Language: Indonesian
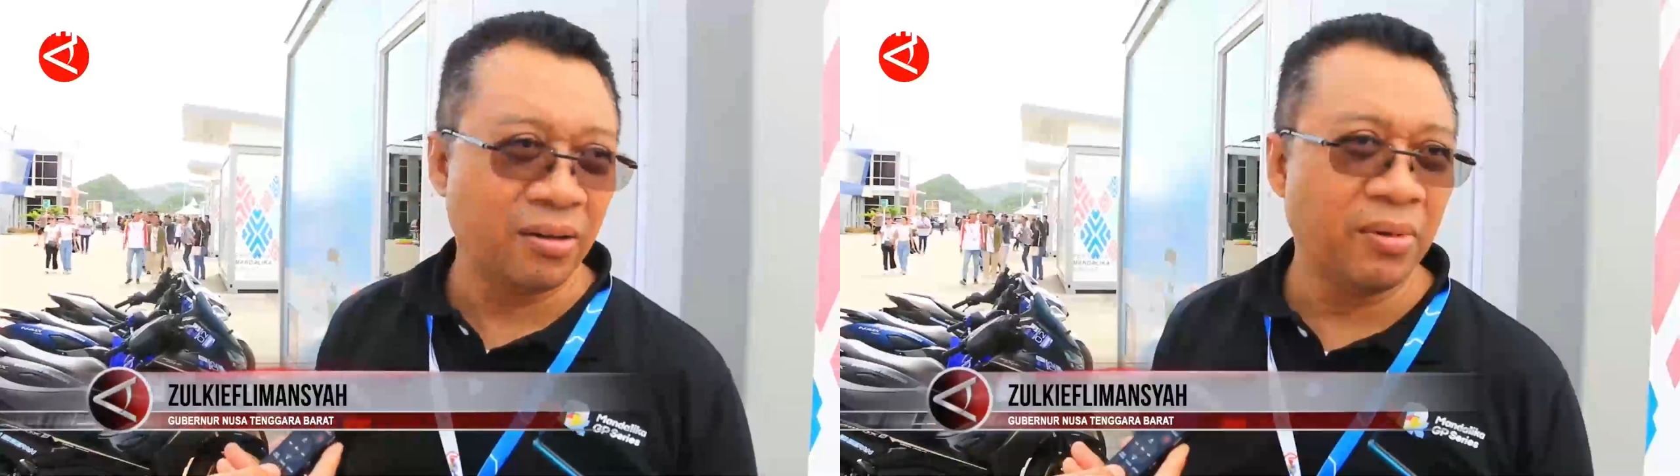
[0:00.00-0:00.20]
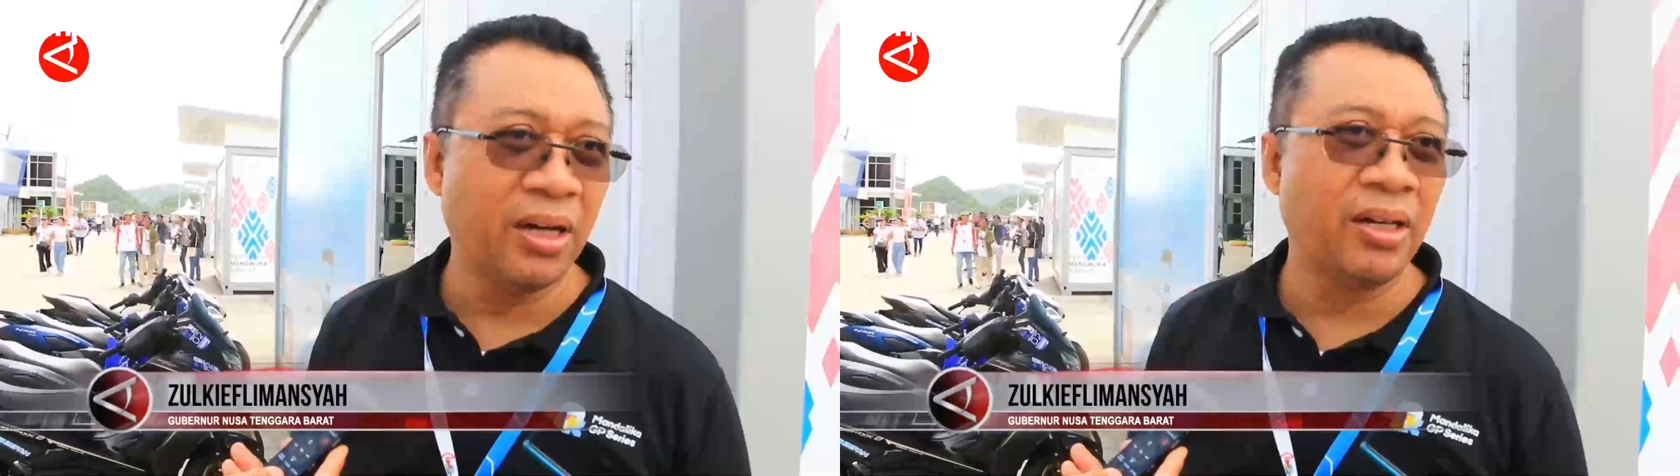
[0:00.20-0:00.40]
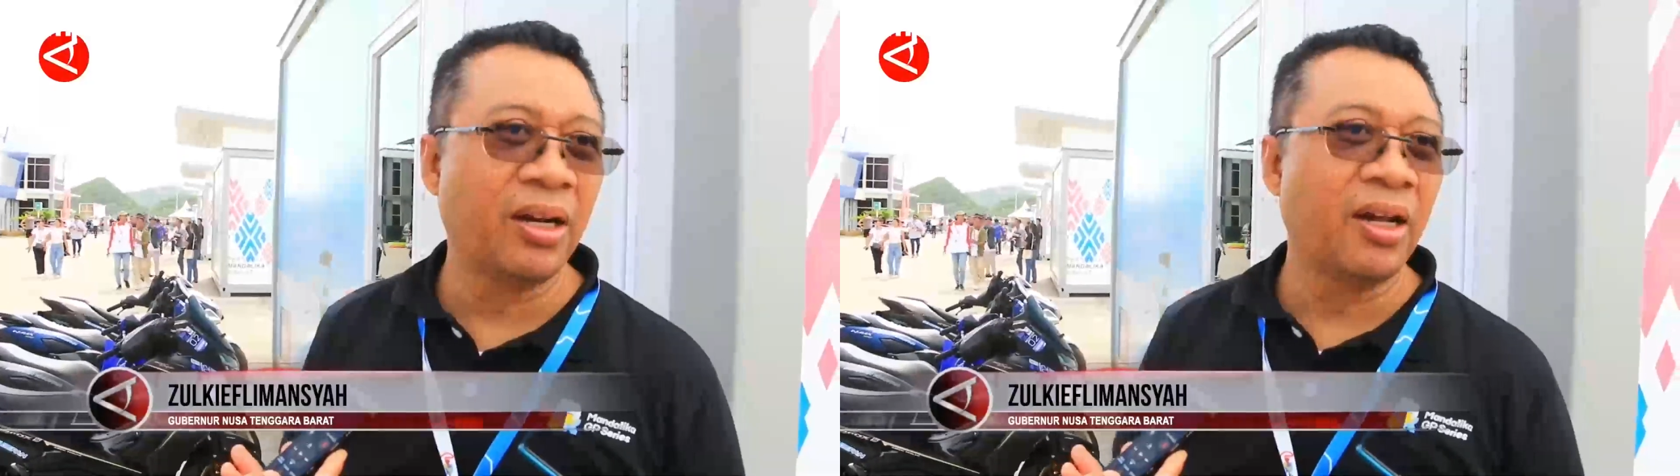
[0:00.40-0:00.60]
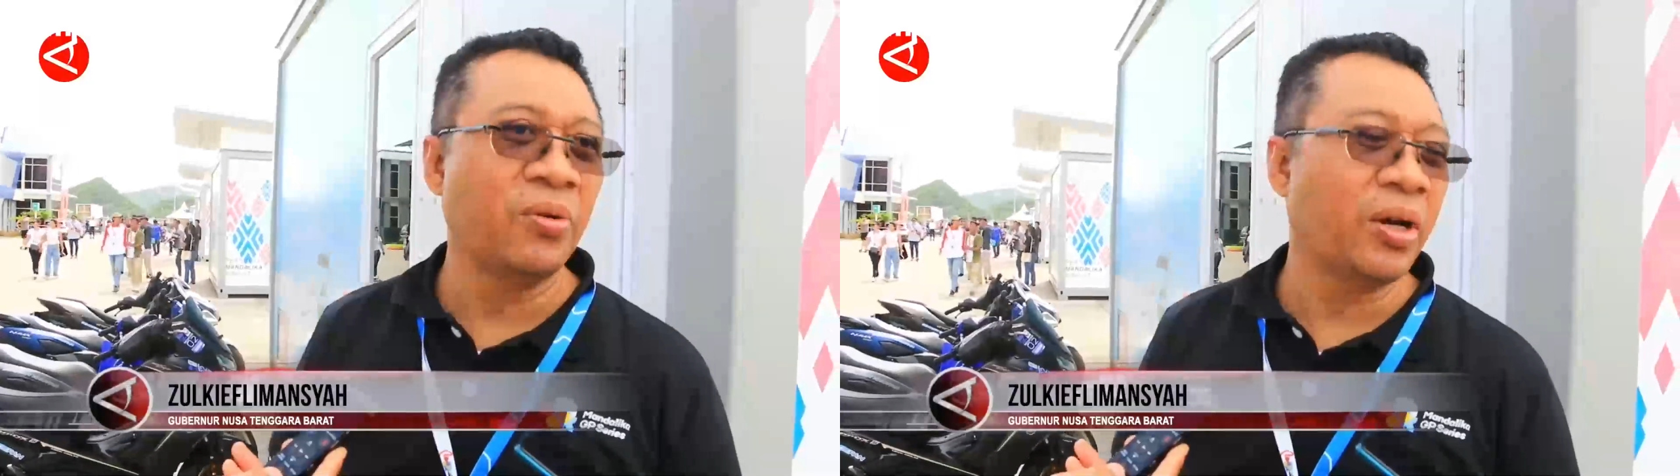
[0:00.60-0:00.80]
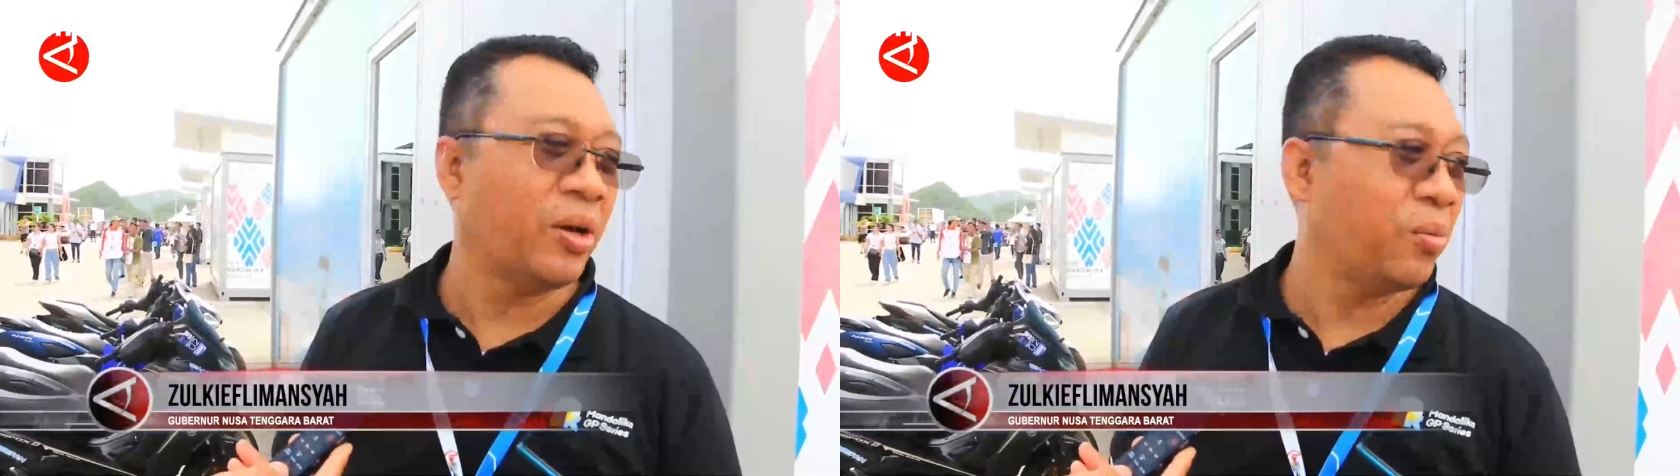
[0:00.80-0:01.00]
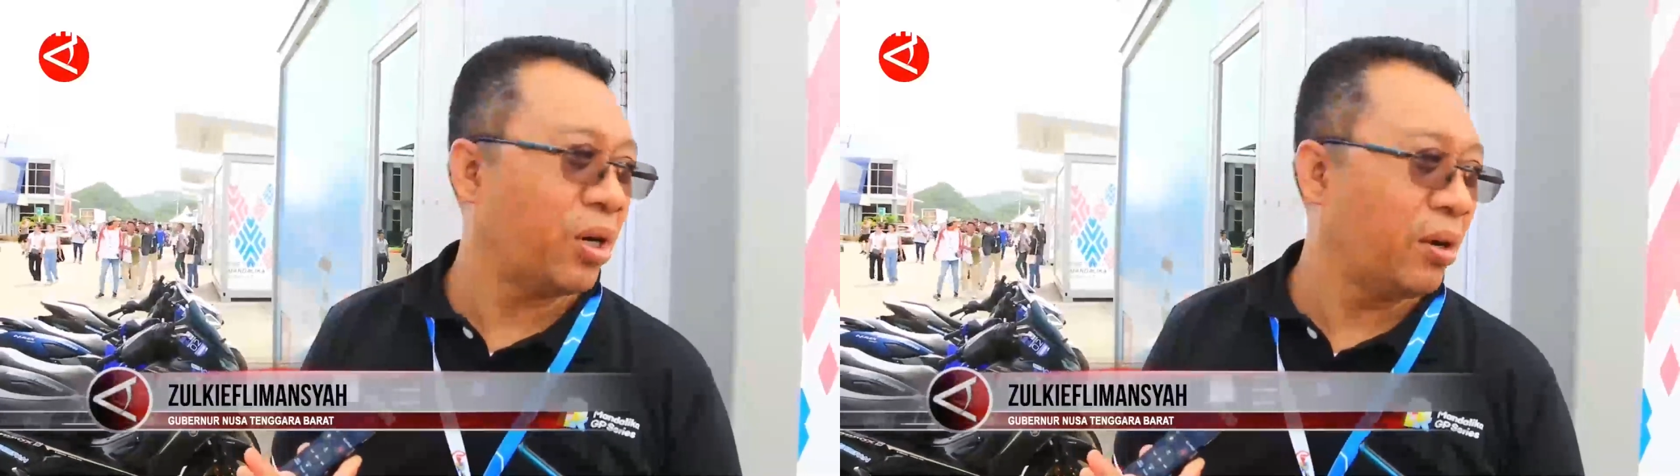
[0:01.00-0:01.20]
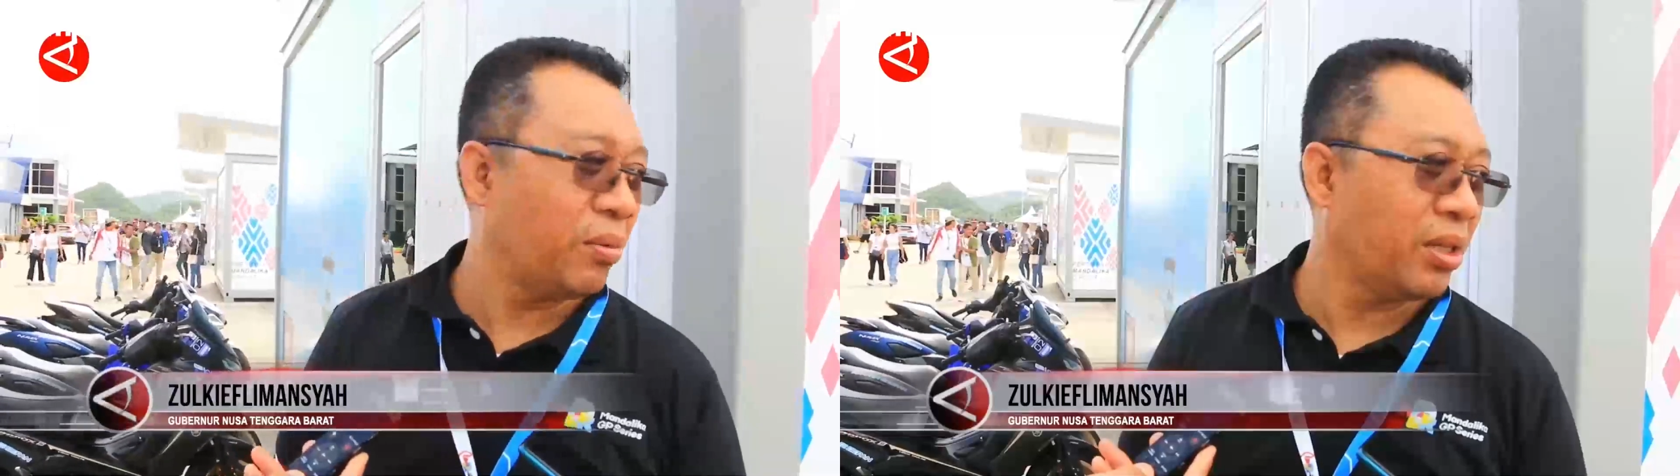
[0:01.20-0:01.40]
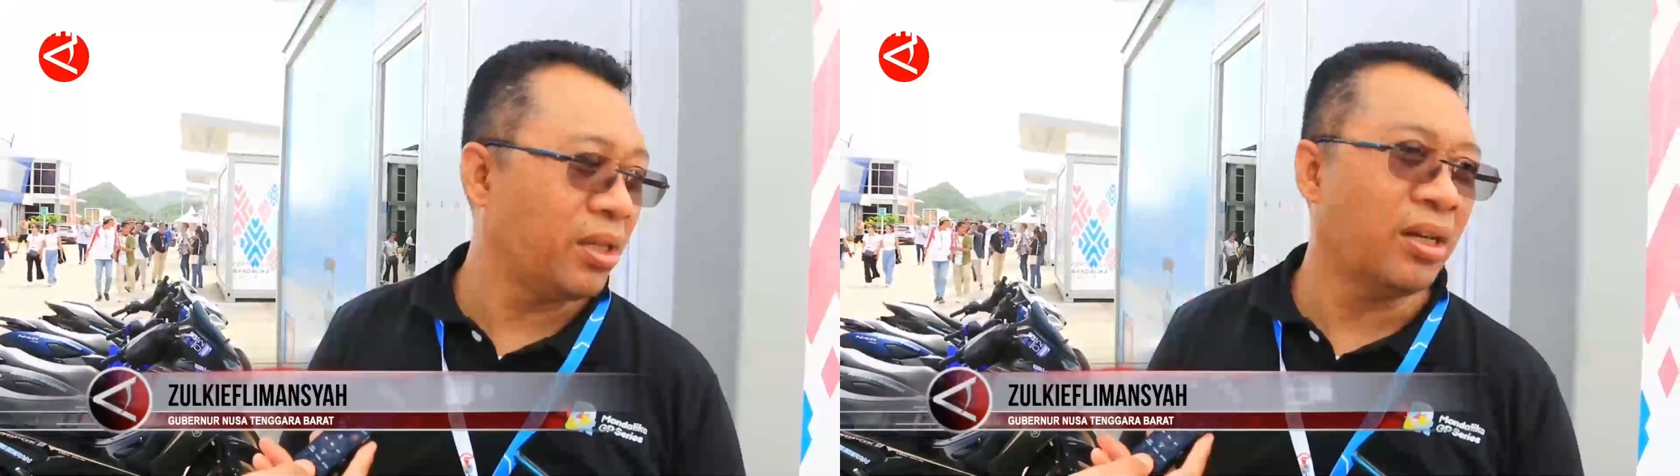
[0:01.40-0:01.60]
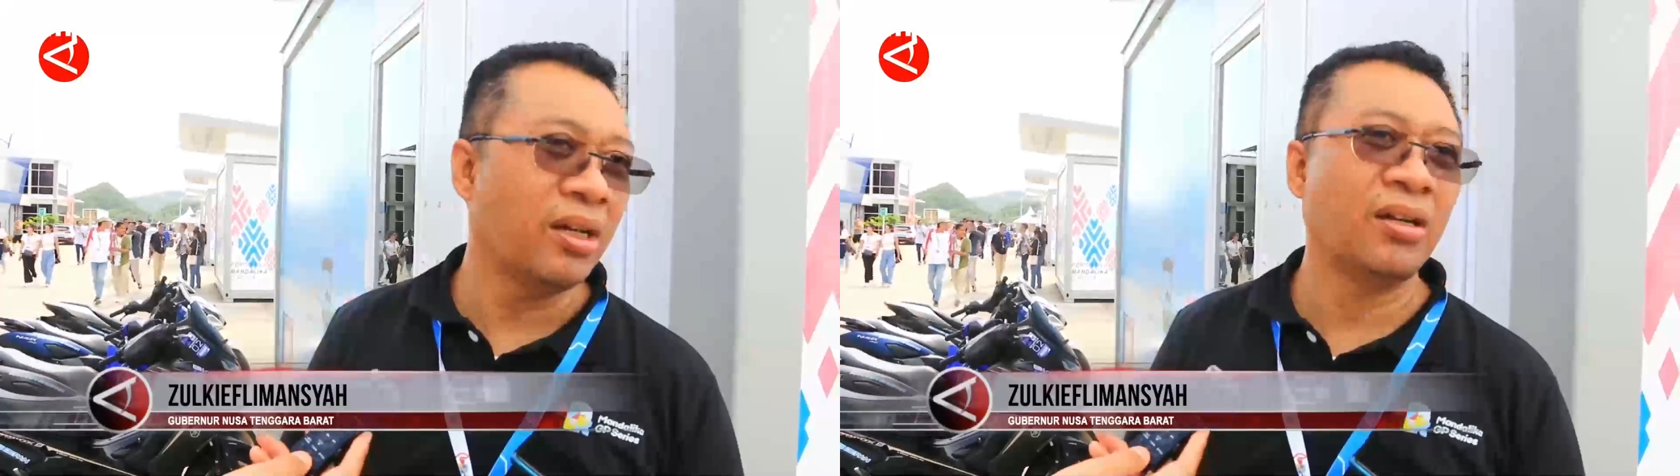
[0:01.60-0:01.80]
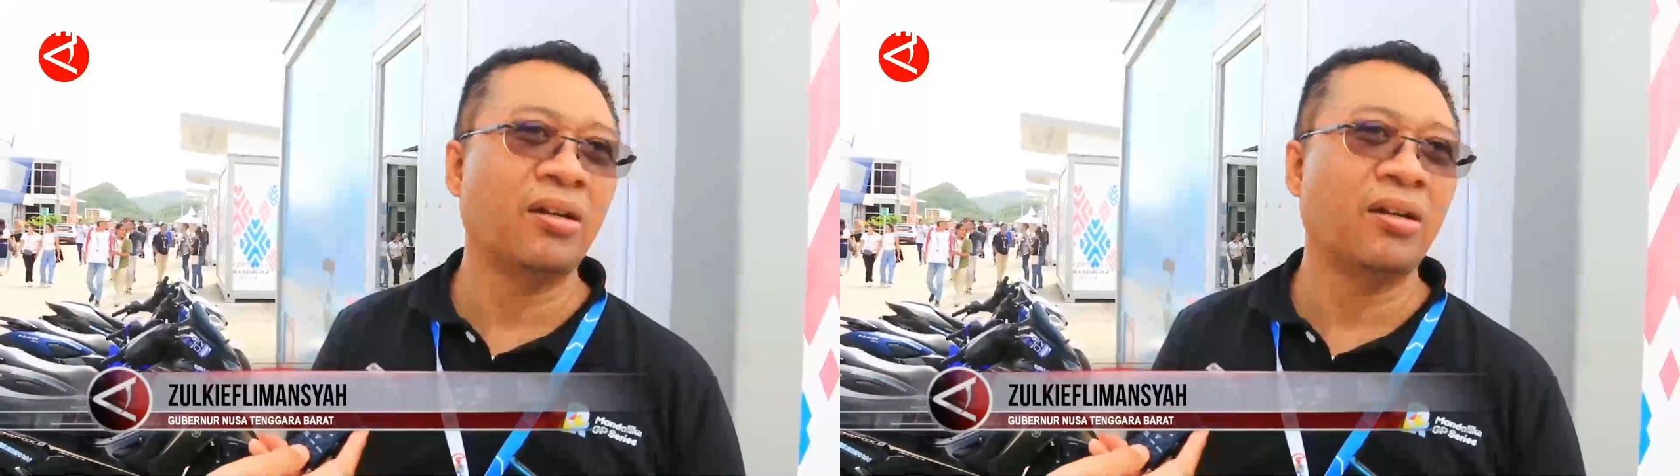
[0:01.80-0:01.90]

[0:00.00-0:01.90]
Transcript: menghadirkan UKM-UKM kita.